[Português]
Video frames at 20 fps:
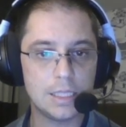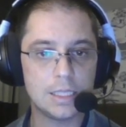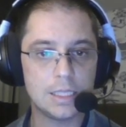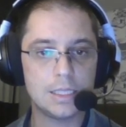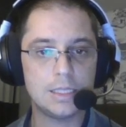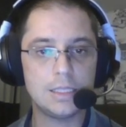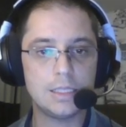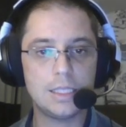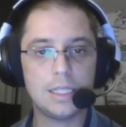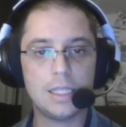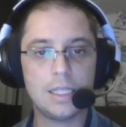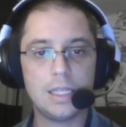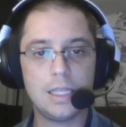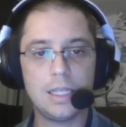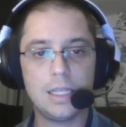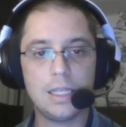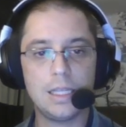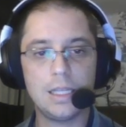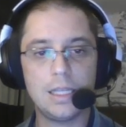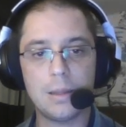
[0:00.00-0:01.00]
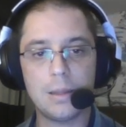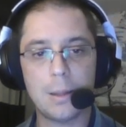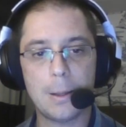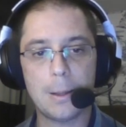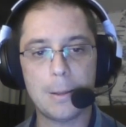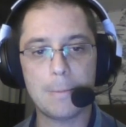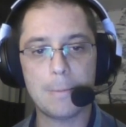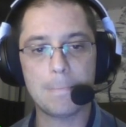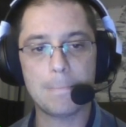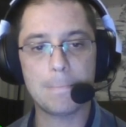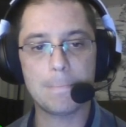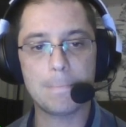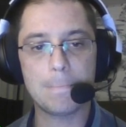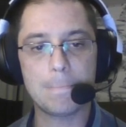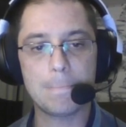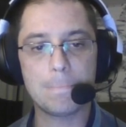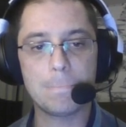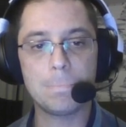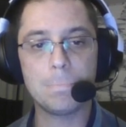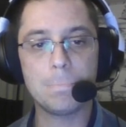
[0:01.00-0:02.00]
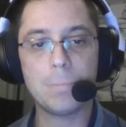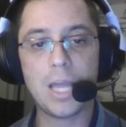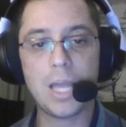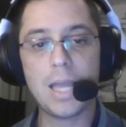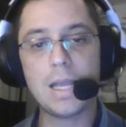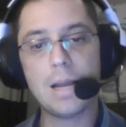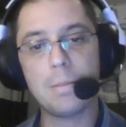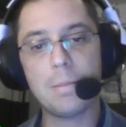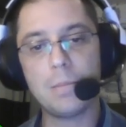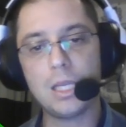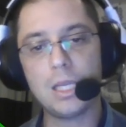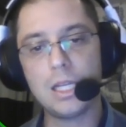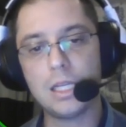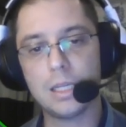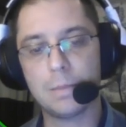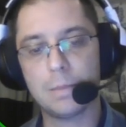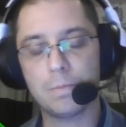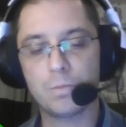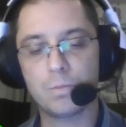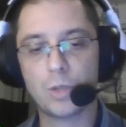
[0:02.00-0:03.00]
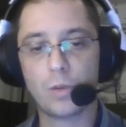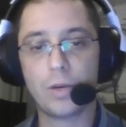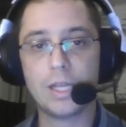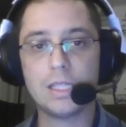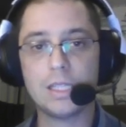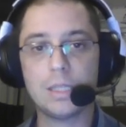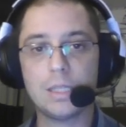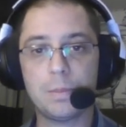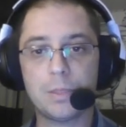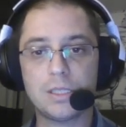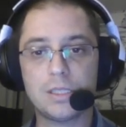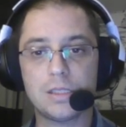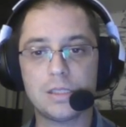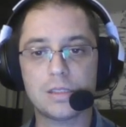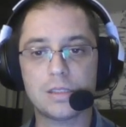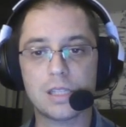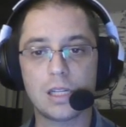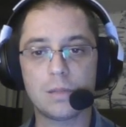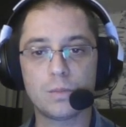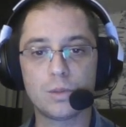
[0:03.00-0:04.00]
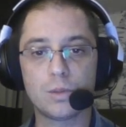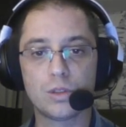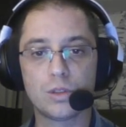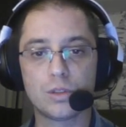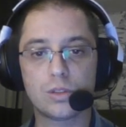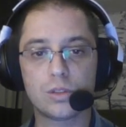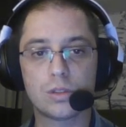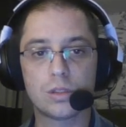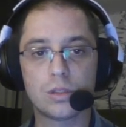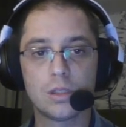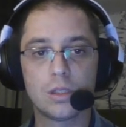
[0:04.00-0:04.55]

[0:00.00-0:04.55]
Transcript: de meia milha. Então, ainda precisamos